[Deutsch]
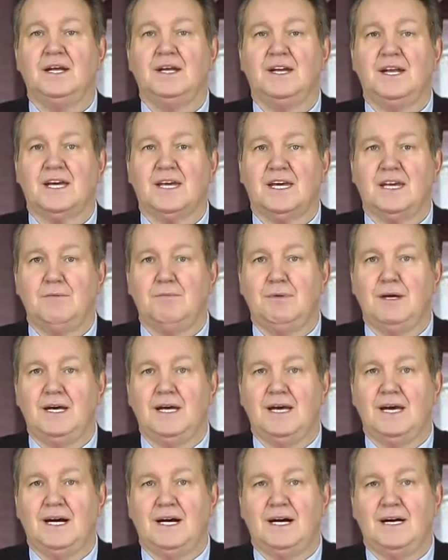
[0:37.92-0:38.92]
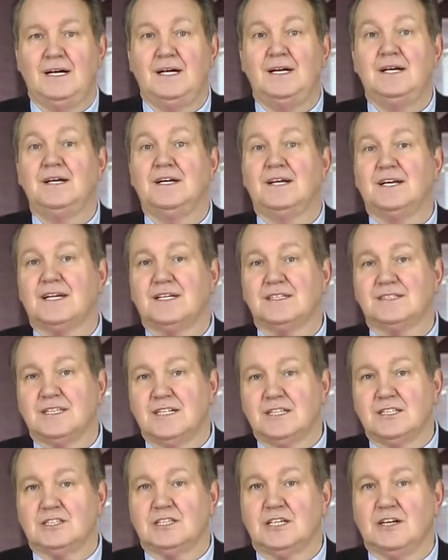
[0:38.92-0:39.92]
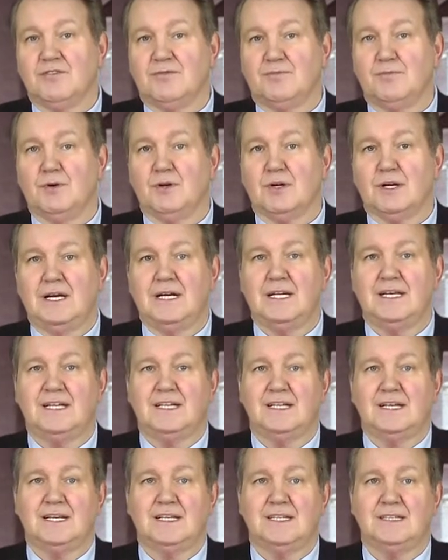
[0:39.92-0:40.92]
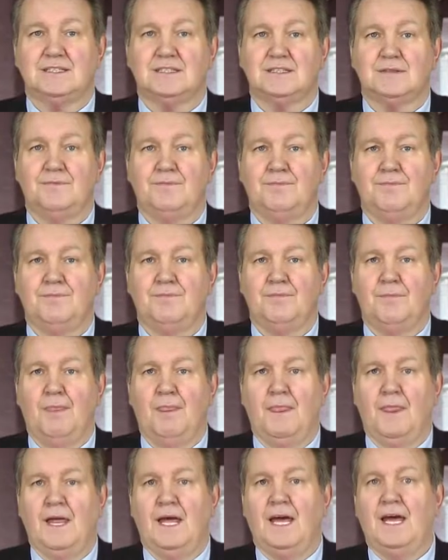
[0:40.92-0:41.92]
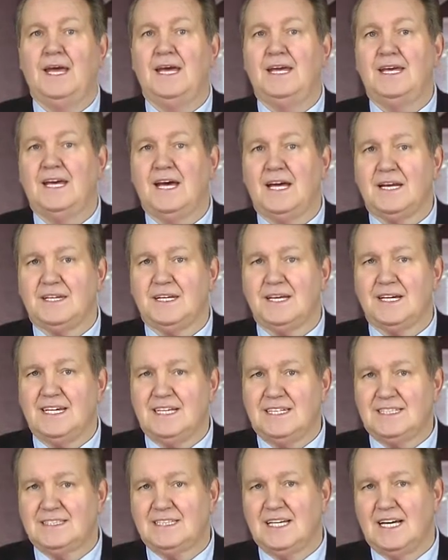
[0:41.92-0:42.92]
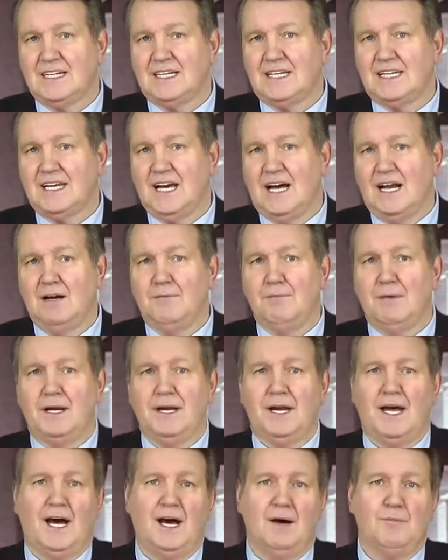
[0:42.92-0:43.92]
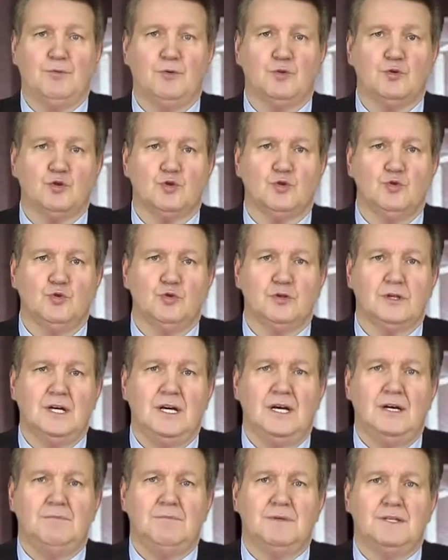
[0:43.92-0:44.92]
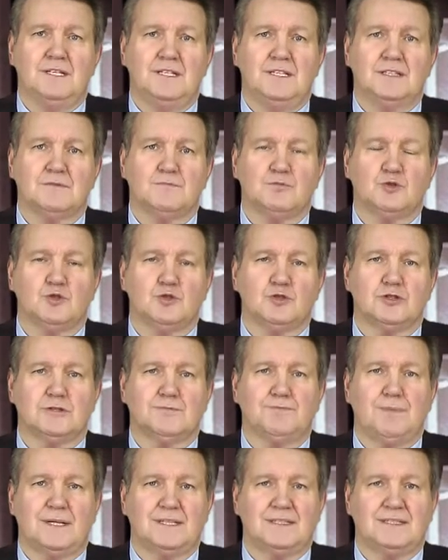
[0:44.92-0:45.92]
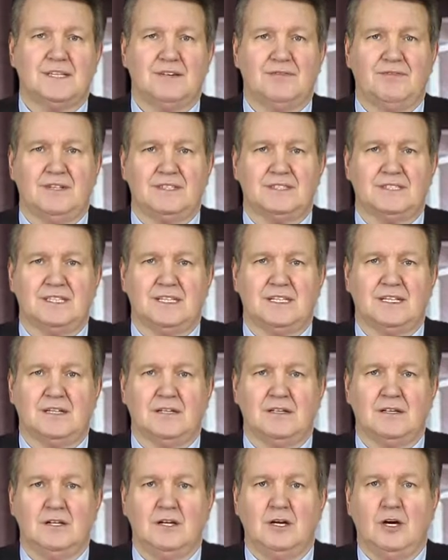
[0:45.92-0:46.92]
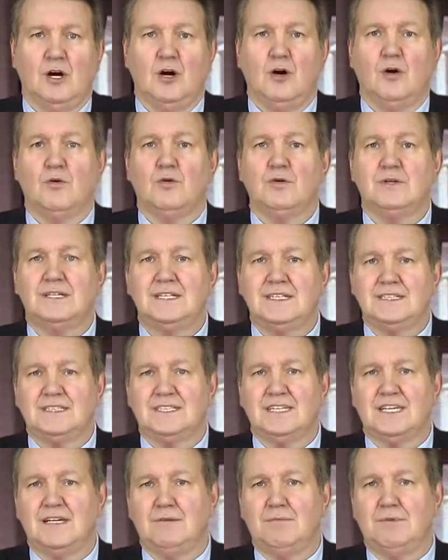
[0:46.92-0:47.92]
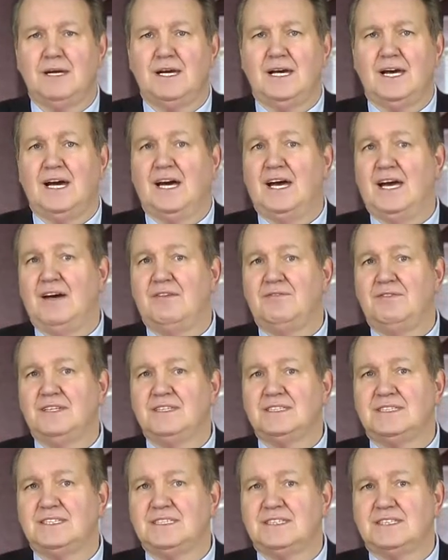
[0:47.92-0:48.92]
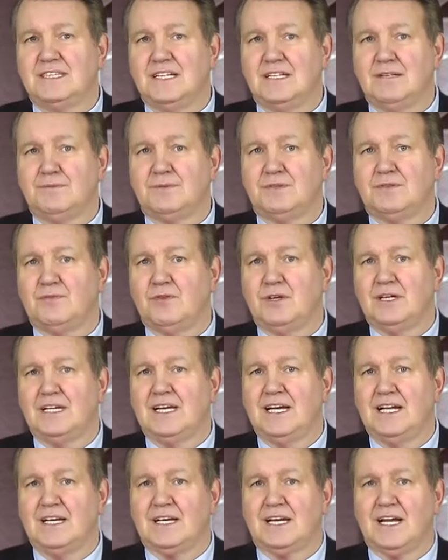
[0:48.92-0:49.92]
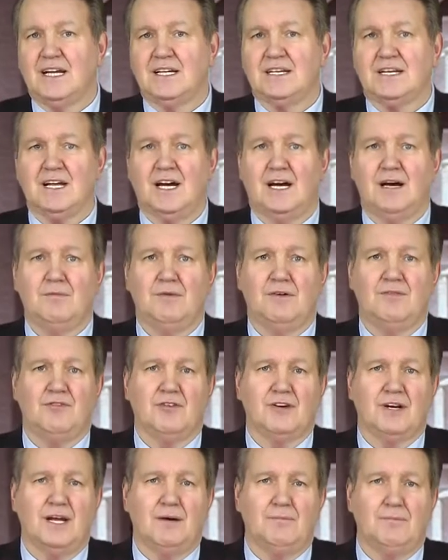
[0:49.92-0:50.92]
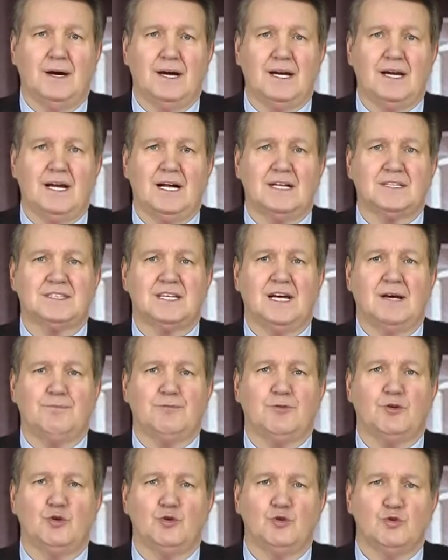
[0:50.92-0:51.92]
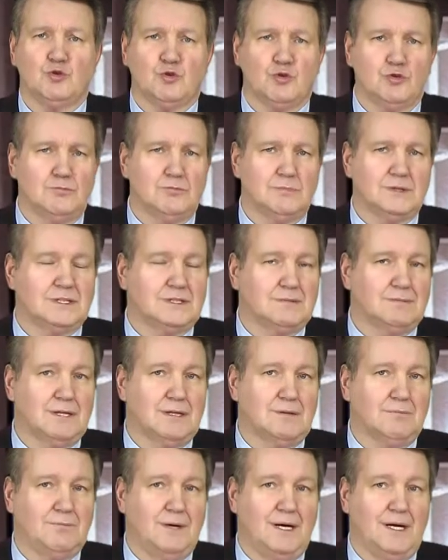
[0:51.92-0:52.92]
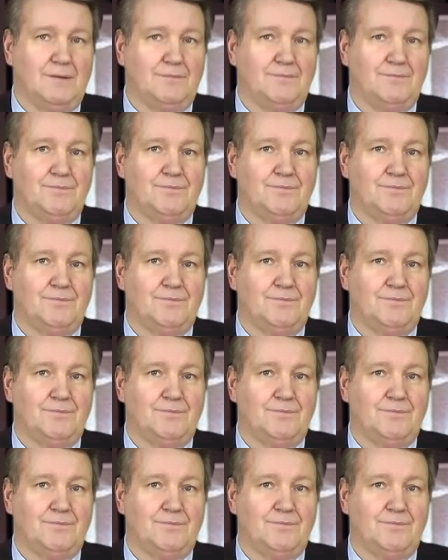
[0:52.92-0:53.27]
der GBR, der Gesellschaft bürgerlichen Rechts. Ich hatte rechtzeitig all mein Hab und Gut mit diesem Schutzpanzer versehen. Und diese GBR erwies sich selbst für die Geldeintreiber von der Bank als absolut unbezwingbar.